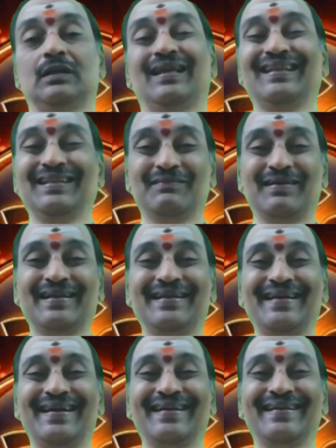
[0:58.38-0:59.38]
இதுவரை
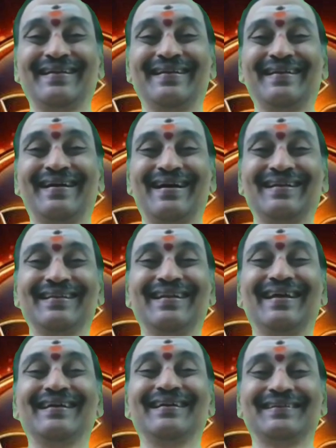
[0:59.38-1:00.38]

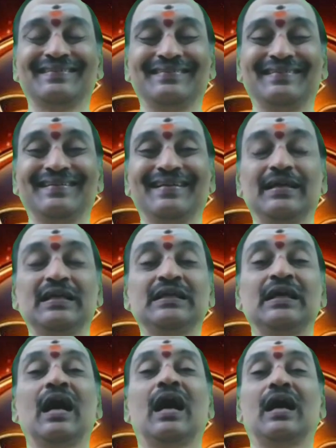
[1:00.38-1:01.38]
நாளிலே இருந்து
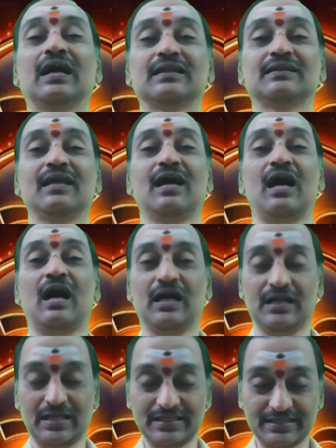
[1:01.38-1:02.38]
அர்த்த
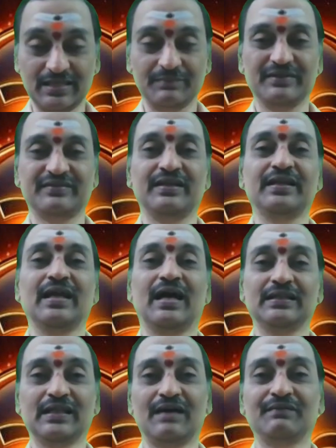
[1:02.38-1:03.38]
அஷ்டம சனி
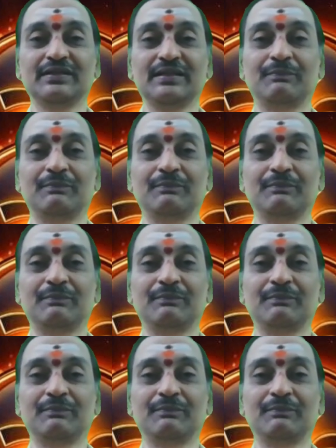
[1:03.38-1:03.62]
அதாவது